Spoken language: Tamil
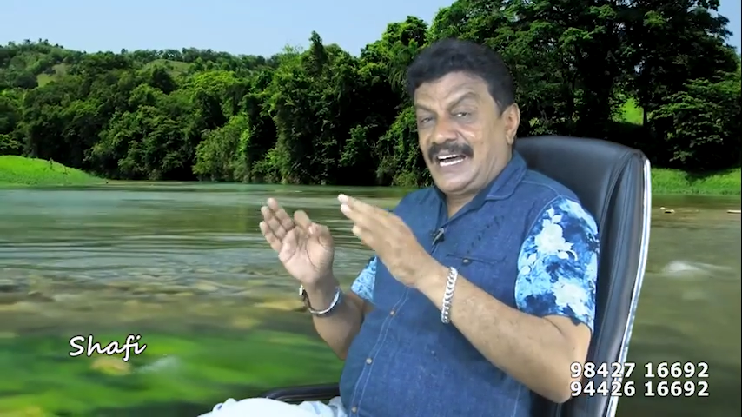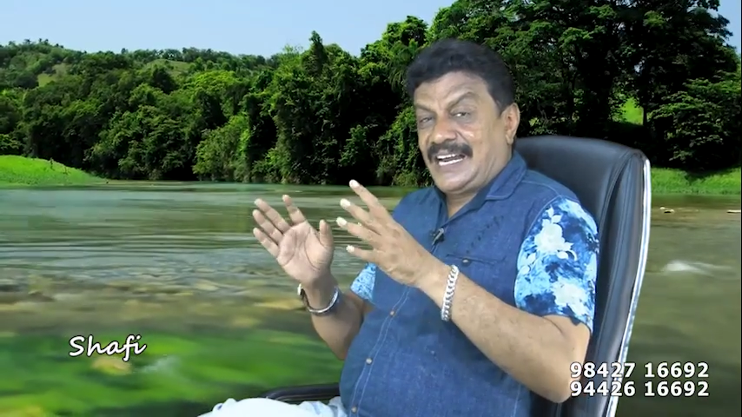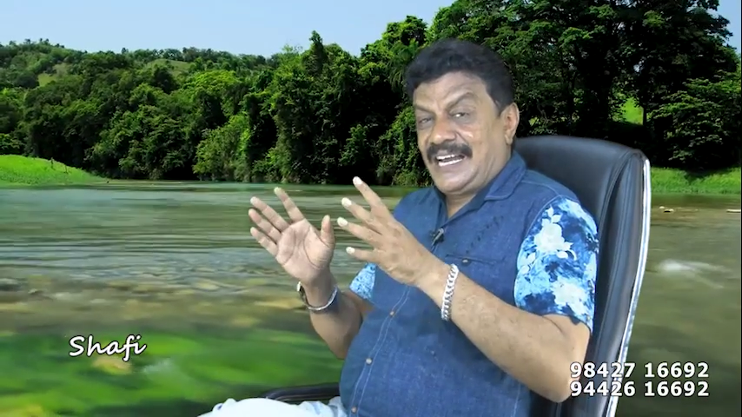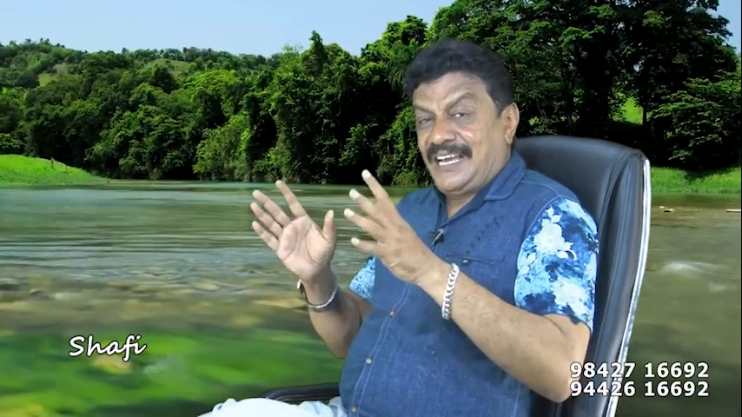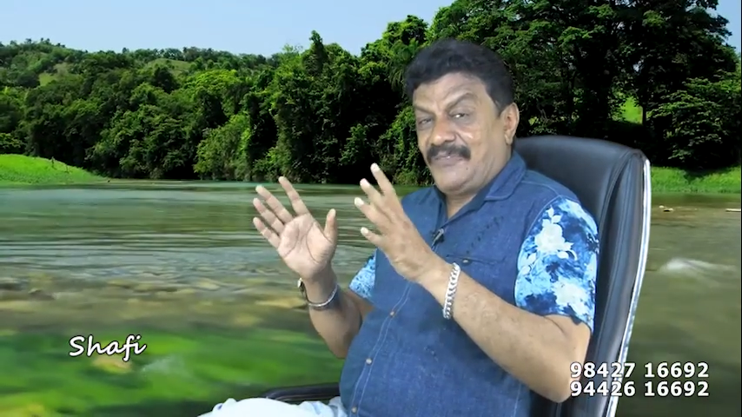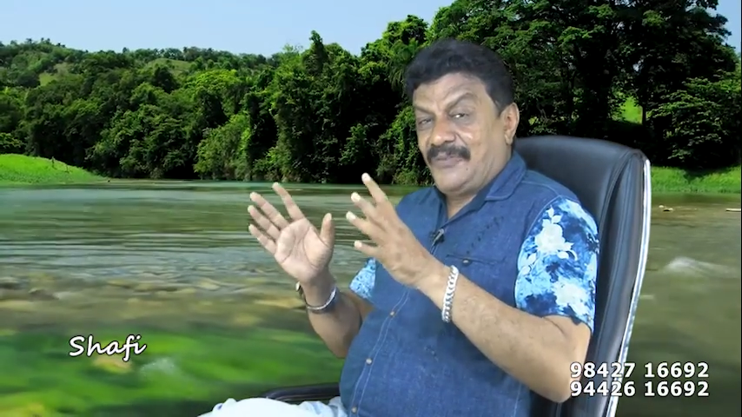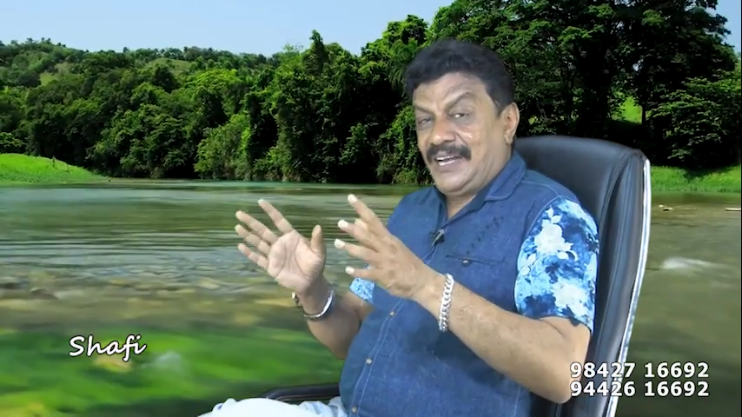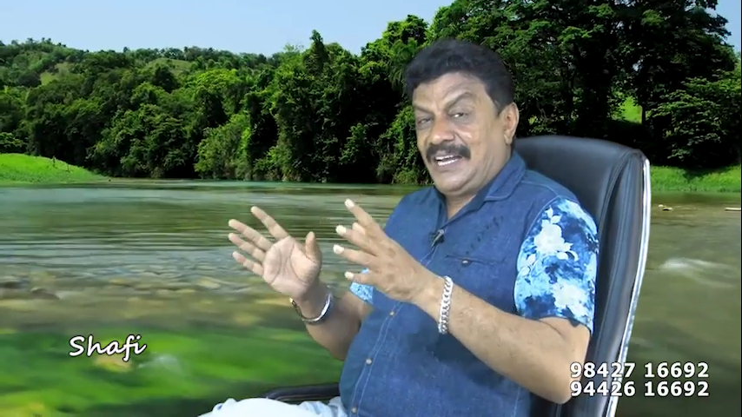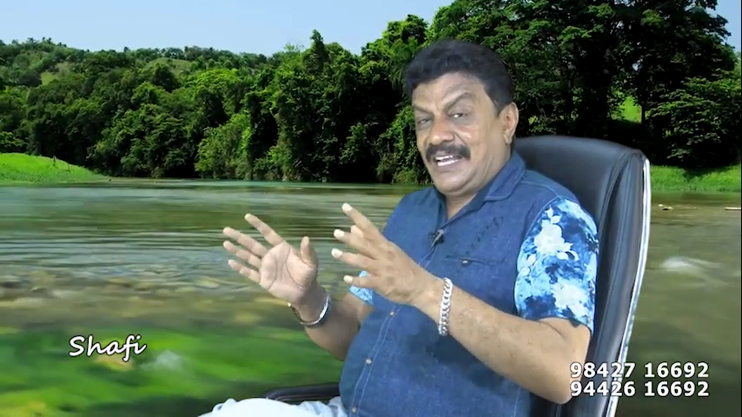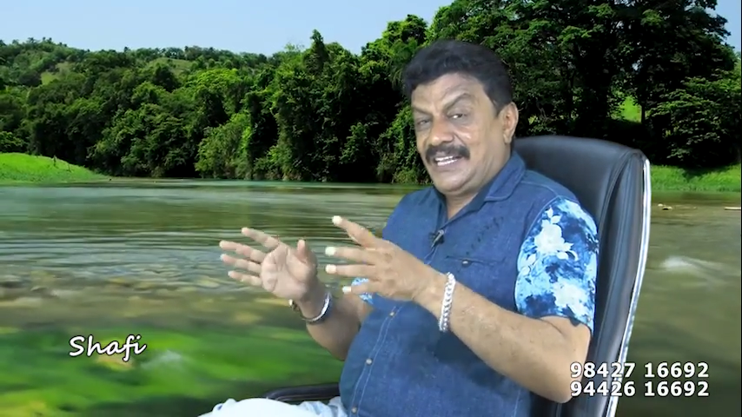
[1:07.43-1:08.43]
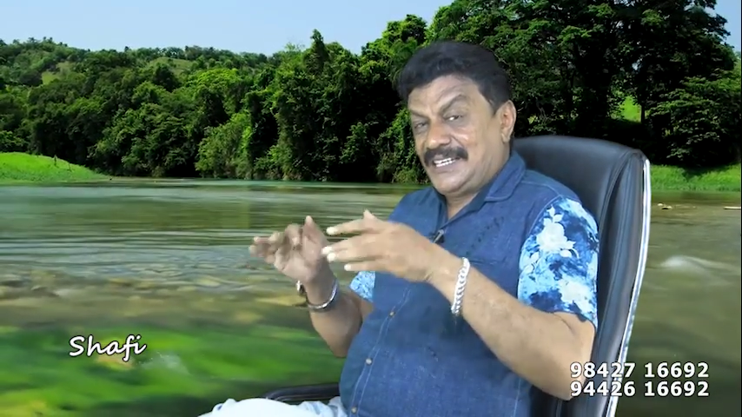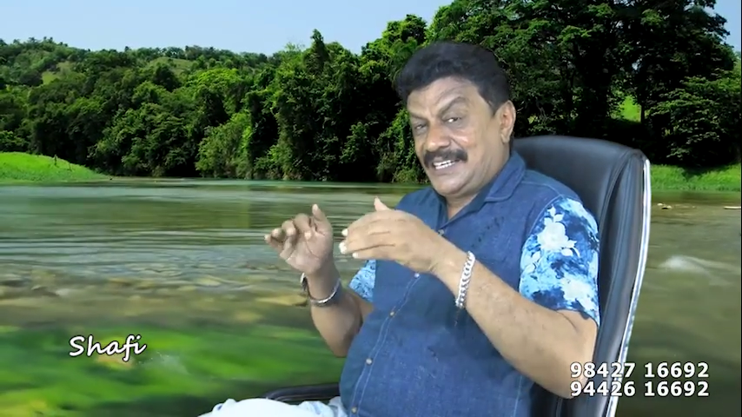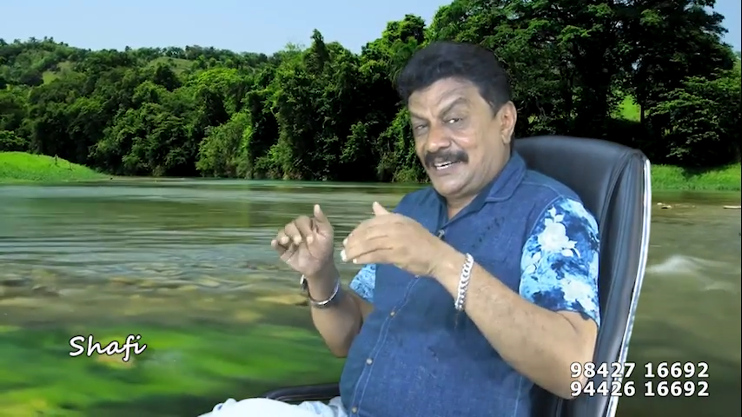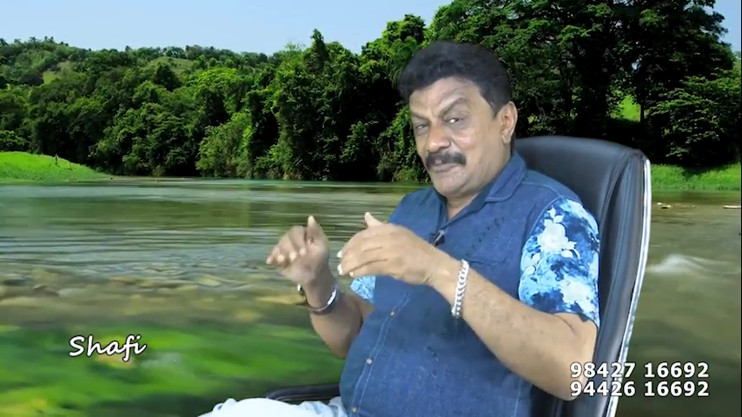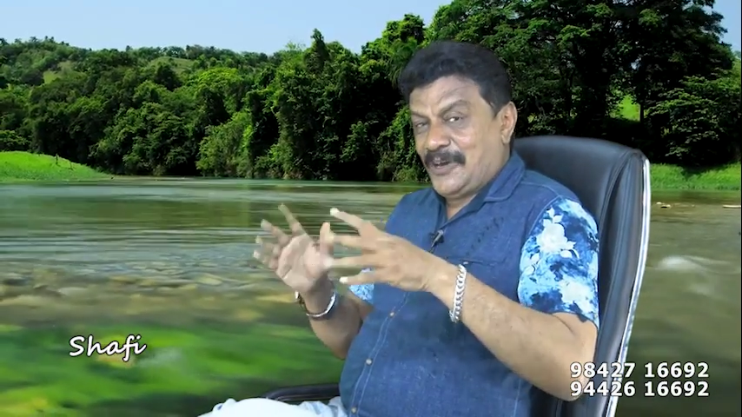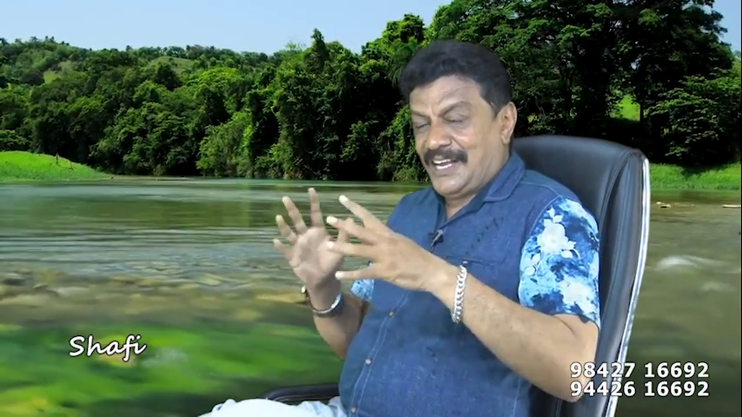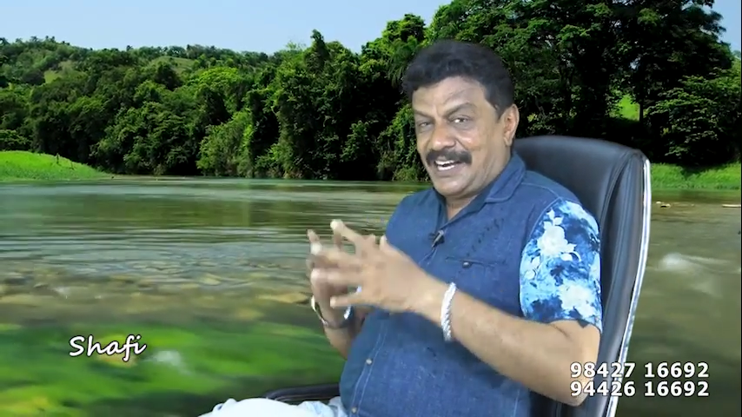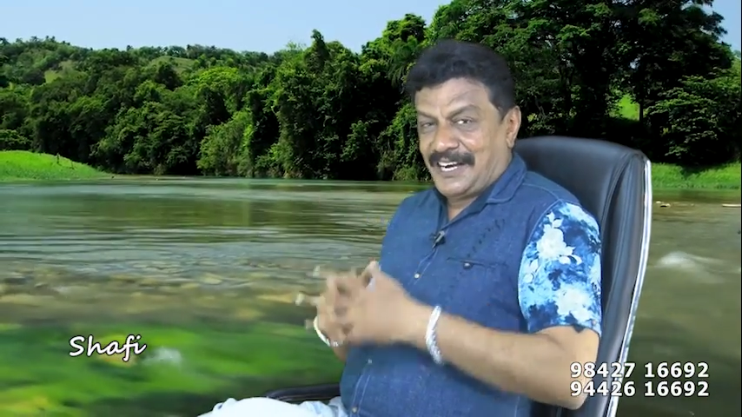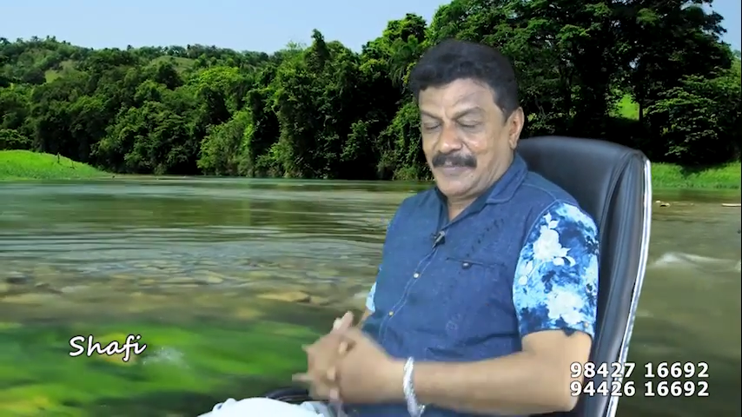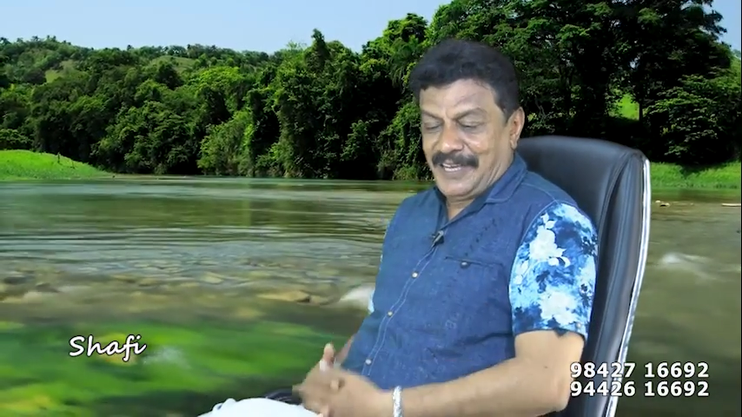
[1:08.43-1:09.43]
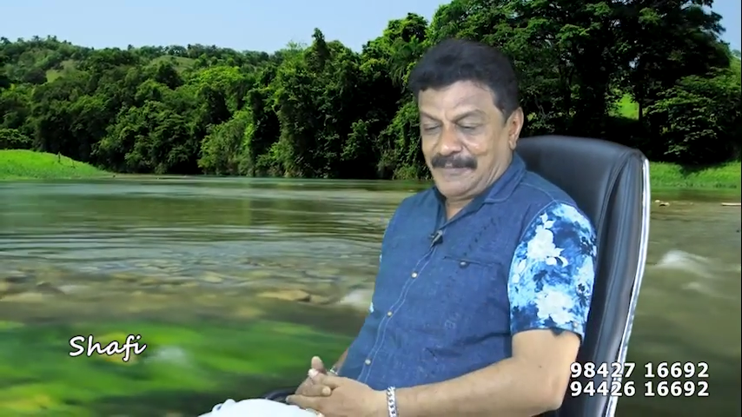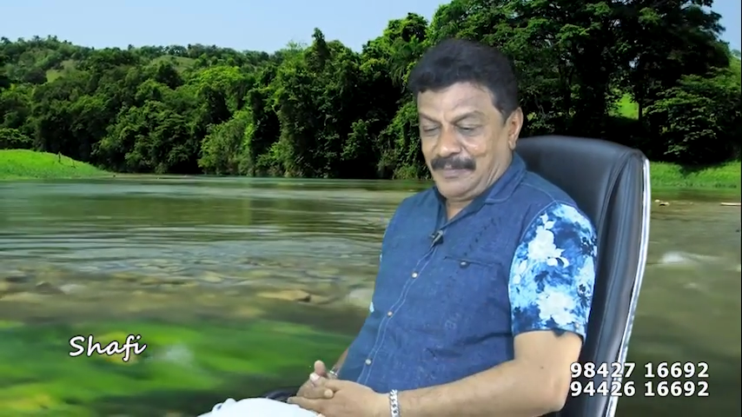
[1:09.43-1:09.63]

ஆராய வேண்டியது நம்முடைய கடமை